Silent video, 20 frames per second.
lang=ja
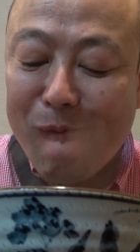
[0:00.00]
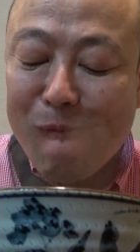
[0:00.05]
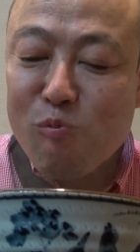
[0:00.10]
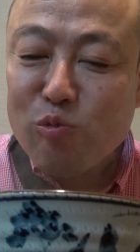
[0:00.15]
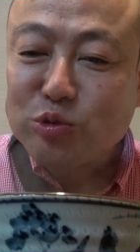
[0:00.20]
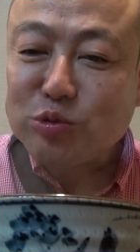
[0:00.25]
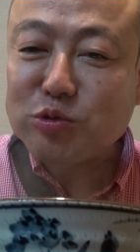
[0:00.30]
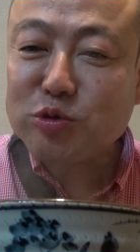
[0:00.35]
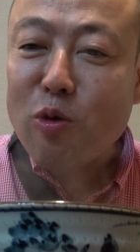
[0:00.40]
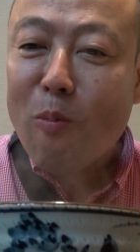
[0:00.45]

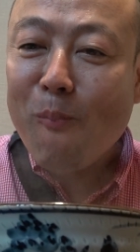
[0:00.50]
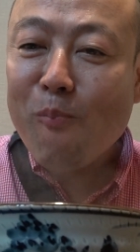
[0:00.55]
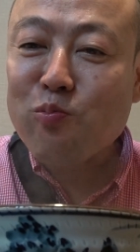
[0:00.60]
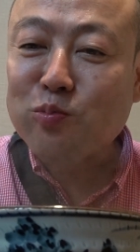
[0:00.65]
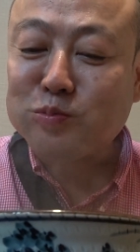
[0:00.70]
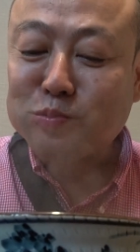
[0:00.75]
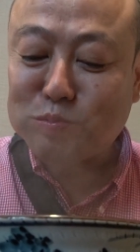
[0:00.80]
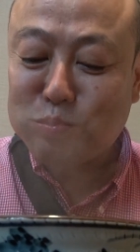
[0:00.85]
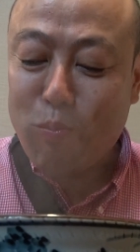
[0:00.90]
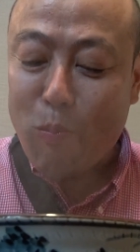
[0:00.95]
そば自体
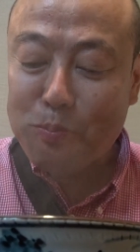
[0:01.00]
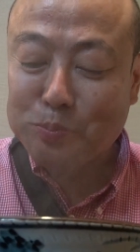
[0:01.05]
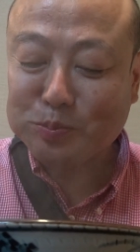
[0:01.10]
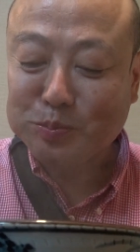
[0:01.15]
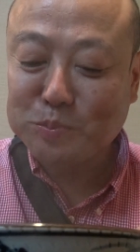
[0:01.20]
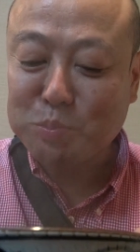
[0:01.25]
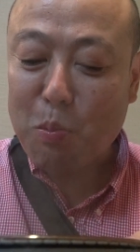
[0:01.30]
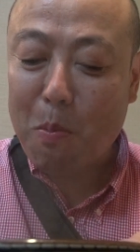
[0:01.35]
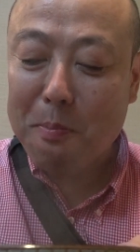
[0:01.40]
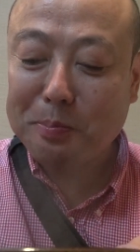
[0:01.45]
の
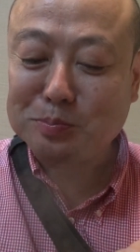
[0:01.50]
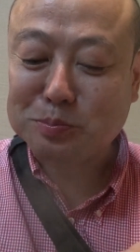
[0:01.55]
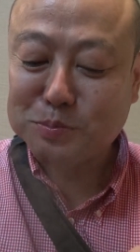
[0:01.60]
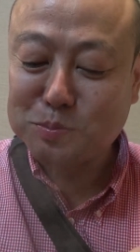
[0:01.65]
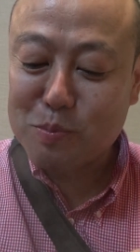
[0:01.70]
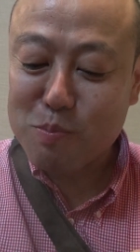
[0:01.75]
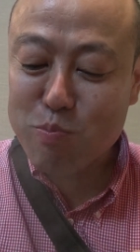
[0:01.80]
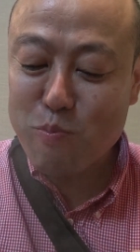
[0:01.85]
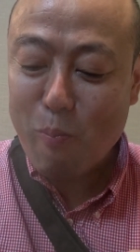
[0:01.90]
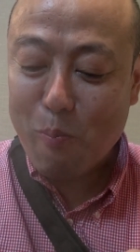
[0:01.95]
クオリティが
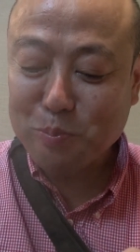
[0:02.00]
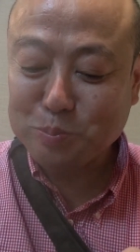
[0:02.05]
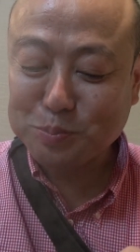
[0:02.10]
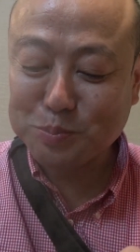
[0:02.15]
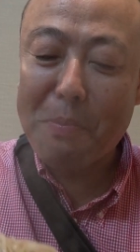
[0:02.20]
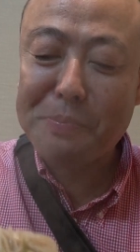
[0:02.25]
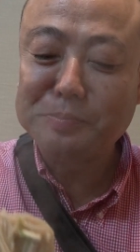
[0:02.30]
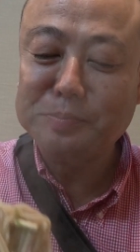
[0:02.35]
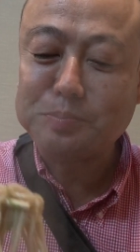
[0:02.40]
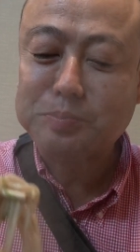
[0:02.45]
どうこう
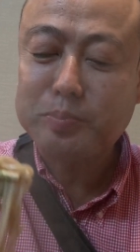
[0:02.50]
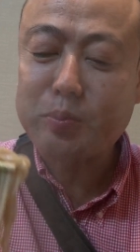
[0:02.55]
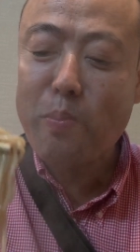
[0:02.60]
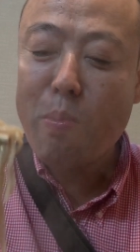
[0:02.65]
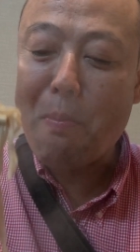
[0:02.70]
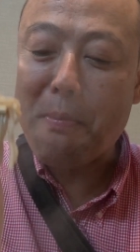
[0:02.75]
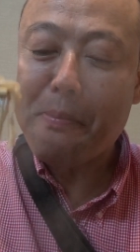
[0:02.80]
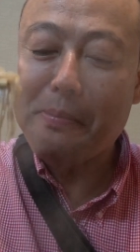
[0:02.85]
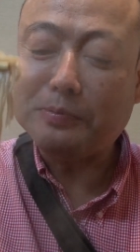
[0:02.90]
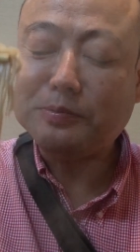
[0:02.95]
というよう
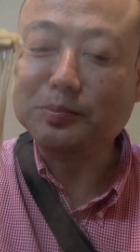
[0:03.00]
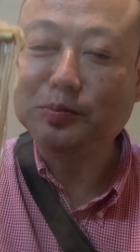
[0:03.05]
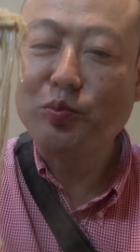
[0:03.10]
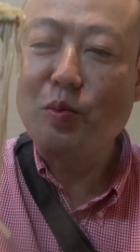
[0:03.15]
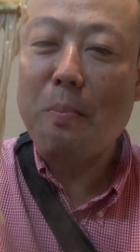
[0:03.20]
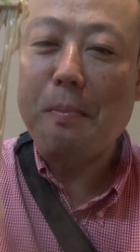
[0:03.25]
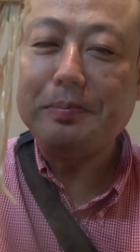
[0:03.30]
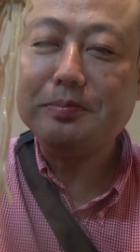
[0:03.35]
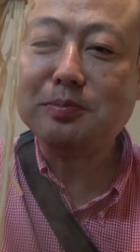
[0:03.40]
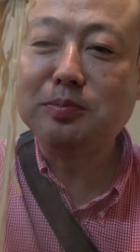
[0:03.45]
な
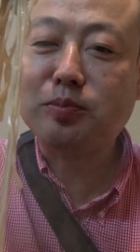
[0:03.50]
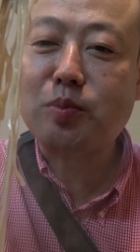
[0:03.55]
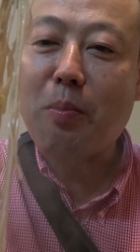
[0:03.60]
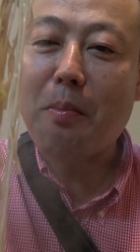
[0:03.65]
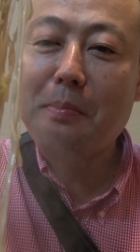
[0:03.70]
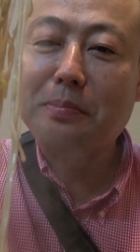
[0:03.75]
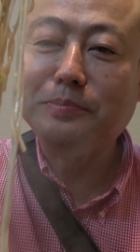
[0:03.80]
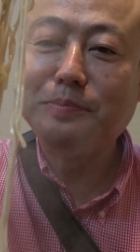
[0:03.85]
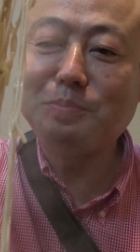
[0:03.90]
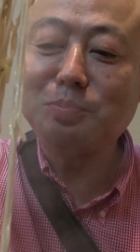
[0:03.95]
野暮は言う
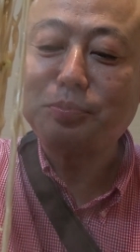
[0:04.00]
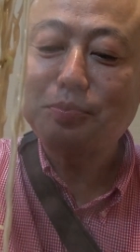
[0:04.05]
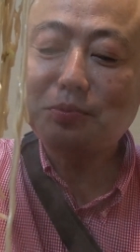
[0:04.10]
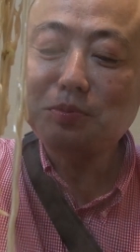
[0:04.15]
まい。